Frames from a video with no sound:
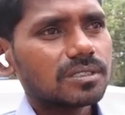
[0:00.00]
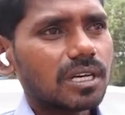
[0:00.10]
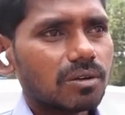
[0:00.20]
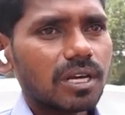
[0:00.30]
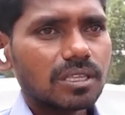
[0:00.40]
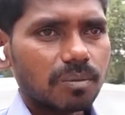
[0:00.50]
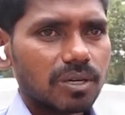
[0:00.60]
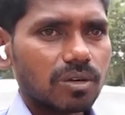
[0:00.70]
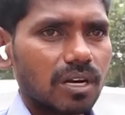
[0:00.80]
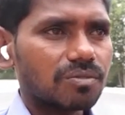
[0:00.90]
దానివల్ల అంత
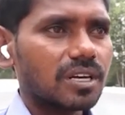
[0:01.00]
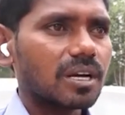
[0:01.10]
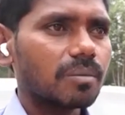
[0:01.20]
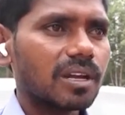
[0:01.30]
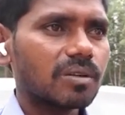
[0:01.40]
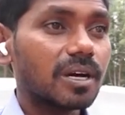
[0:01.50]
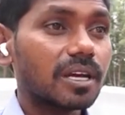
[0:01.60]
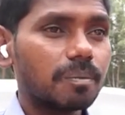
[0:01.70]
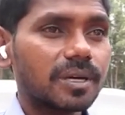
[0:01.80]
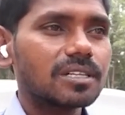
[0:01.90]
మనం కాన్ఫిడెంట్ గా అమ్మగలం
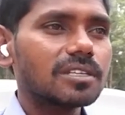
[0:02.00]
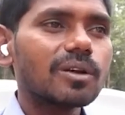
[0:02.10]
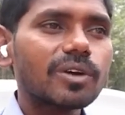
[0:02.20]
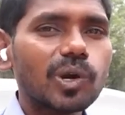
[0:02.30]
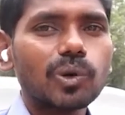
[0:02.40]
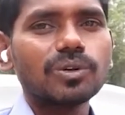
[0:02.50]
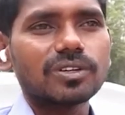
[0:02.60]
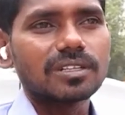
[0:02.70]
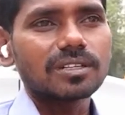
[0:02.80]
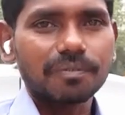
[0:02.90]
మాకు రిపీటెడ్ సేల్ కూడా ఎక్కువ
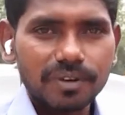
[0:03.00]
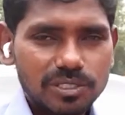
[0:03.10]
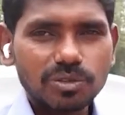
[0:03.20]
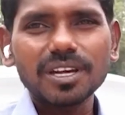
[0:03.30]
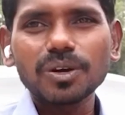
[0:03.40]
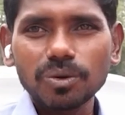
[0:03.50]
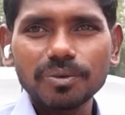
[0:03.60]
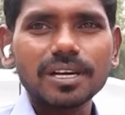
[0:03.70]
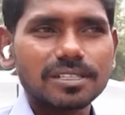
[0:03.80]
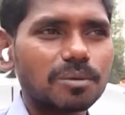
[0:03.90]
ఉంటుంది రెఫరెన్స్ ద్వారా ఎక్కువ
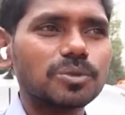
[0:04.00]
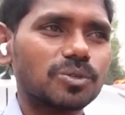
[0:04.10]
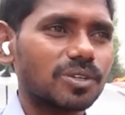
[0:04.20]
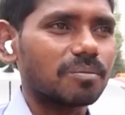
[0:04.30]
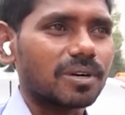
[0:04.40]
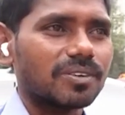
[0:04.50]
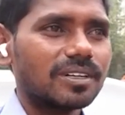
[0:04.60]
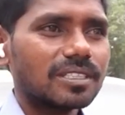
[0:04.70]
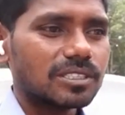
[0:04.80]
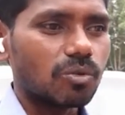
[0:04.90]
వెహికల్స్ అమ్ముతూ ఉంటాం
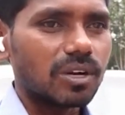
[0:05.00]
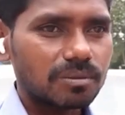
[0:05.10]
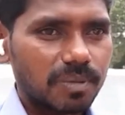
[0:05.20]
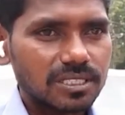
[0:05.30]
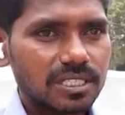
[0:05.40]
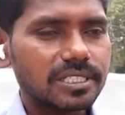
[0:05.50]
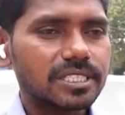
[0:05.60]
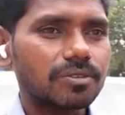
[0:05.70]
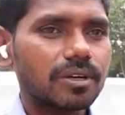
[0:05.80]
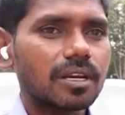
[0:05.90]
సో వన్ పర్చేజ్
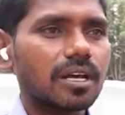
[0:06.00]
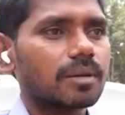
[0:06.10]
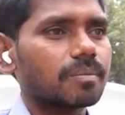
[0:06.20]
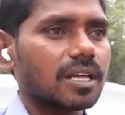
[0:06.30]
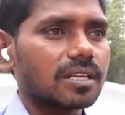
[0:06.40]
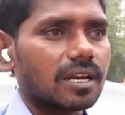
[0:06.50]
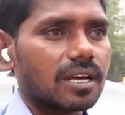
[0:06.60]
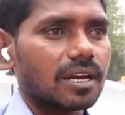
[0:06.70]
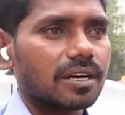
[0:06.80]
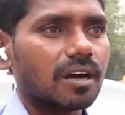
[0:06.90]
చేసిన వెహికల్ పలాన్
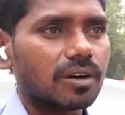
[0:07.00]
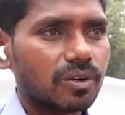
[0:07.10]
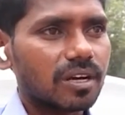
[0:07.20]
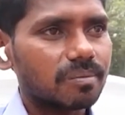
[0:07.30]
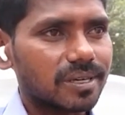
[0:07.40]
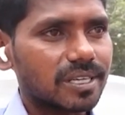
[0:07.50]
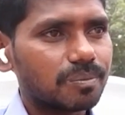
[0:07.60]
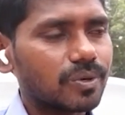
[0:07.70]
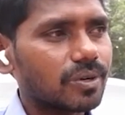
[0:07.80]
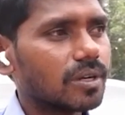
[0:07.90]
దగ్గరికి వెళ్ళండి ఆటో కార్
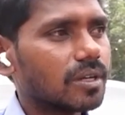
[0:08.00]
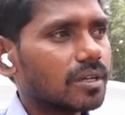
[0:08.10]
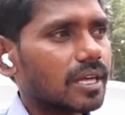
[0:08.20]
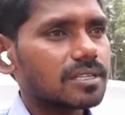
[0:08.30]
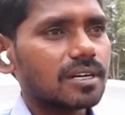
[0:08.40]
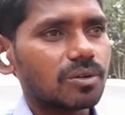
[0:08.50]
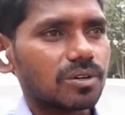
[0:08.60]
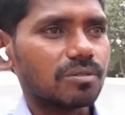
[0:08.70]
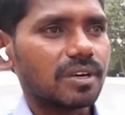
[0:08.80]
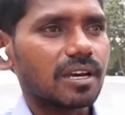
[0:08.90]
మాదాపూర్ ఎక్సలెంట్గా
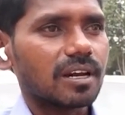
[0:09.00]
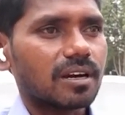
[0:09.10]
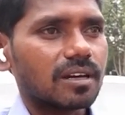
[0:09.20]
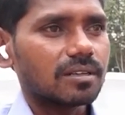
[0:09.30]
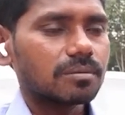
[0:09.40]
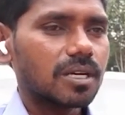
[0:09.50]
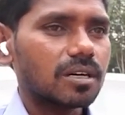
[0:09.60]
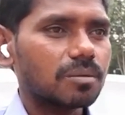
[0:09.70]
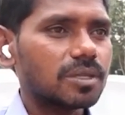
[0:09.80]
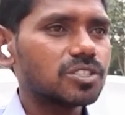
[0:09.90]
ఉంటుంది వెహికల్ మీరు
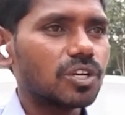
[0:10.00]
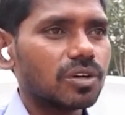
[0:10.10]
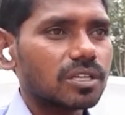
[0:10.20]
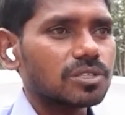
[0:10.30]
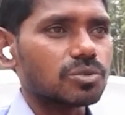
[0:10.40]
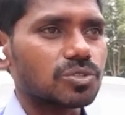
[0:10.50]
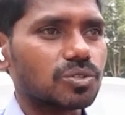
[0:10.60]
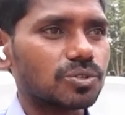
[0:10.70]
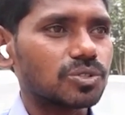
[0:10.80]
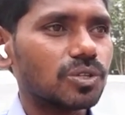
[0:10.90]
హండ్రెడ్ పర్సెంట్ జెన్యున్గా
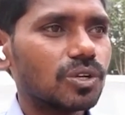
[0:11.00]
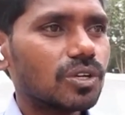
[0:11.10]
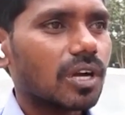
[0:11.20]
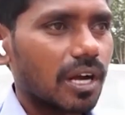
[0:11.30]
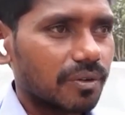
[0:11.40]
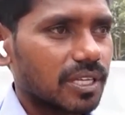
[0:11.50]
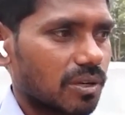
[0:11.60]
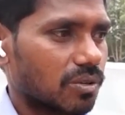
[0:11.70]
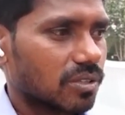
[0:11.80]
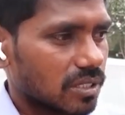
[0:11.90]
తీసుకొచ్చుకోవచ్చు ఆ
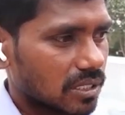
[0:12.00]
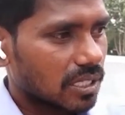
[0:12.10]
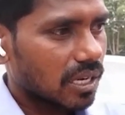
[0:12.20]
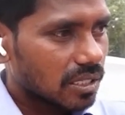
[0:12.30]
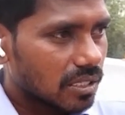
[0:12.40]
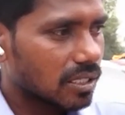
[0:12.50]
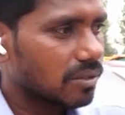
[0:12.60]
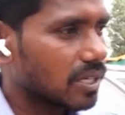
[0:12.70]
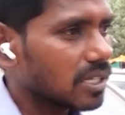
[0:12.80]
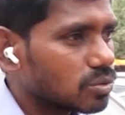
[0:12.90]
విధంగా ఉంటుంది ఇట్లా
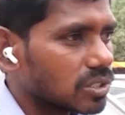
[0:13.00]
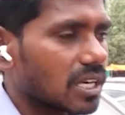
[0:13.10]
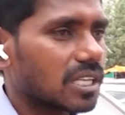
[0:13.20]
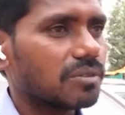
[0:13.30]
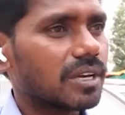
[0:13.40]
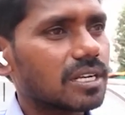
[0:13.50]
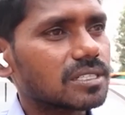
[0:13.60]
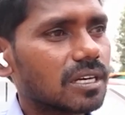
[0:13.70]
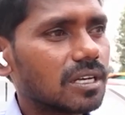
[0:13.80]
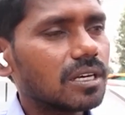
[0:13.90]
ఇవి చూసారు కదా ఈ
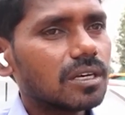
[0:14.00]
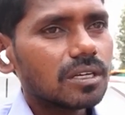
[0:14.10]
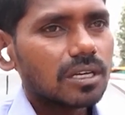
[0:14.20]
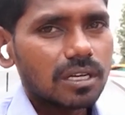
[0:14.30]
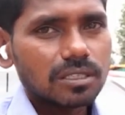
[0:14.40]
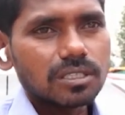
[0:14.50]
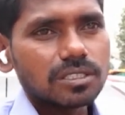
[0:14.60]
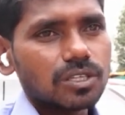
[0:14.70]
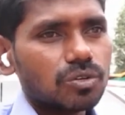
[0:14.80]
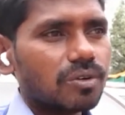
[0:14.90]
వెహికల్స్ అన్ని ఇలా ఇంత
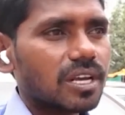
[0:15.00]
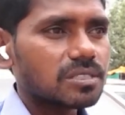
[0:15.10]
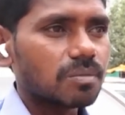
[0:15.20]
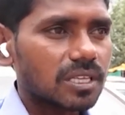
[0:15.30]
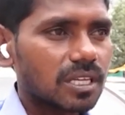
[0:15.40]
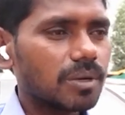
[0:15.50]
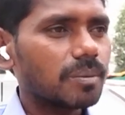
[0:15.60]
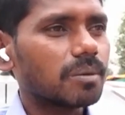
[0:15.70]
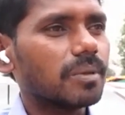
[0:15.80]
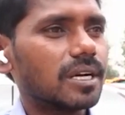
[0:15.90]
జెన్యున్ వెహికల్స్ మాత్రమే
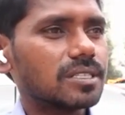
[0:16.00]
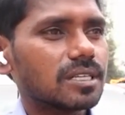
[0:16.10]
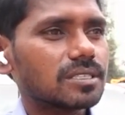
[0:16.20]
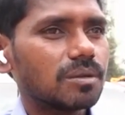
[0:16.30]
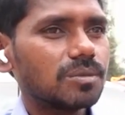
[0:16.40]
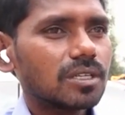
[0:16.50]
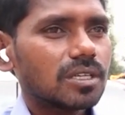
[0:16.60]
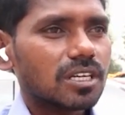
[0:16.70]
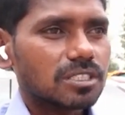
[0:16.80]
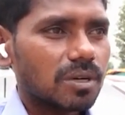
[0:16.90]
మనం మెయింటైన్ చేస్తాం
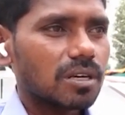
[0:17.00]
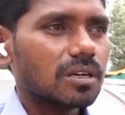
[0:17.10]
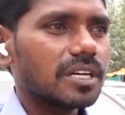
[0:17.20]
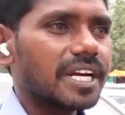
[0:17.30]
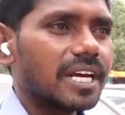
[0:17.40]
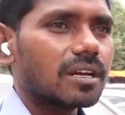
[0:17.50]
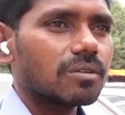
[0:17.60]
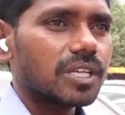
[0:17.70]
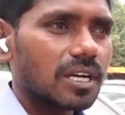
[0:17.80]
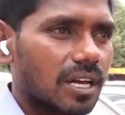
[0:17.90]
కస్టమర్కి నీడ్
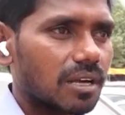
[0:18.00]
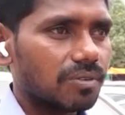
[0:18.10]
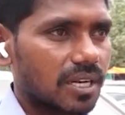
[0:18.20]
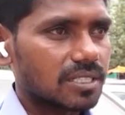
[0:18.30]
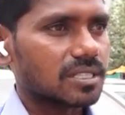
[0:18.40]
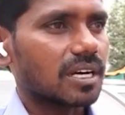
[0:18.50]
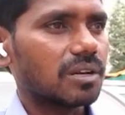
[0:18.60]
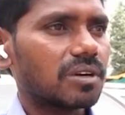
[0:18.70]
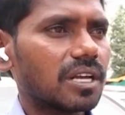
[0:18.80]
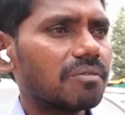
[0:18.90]
అయిన విధంగానే ఫినాన్స్
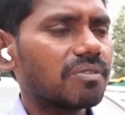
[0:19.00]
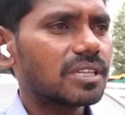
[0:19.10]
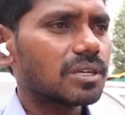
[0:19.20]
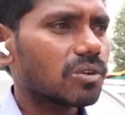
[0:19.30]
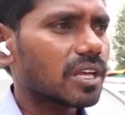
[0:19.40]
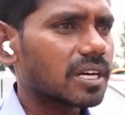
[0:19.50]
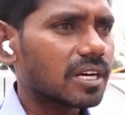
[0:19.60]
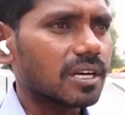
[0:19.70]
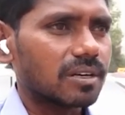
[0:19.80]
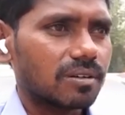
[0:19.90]
కానివ్వండి ఎవ్రీథింగ్ కూడా
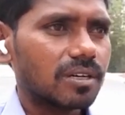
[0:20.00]
ఇక్కడే